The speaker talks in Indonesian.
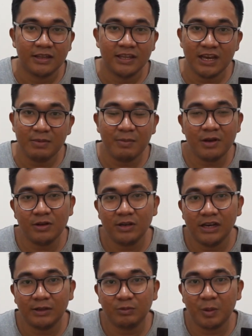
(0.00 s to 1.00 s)
Jadi
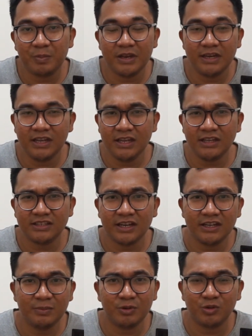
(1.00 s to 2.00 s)
memang laptop ini
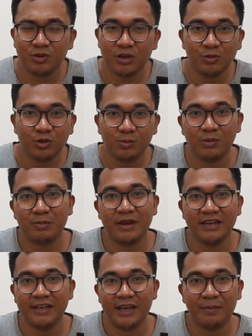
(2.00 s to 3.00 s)
sangat diperuntukkan untuk
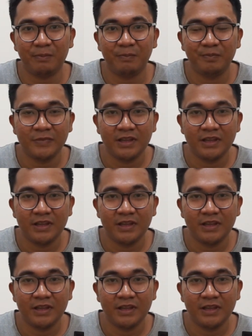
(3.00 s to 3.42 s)
bermain game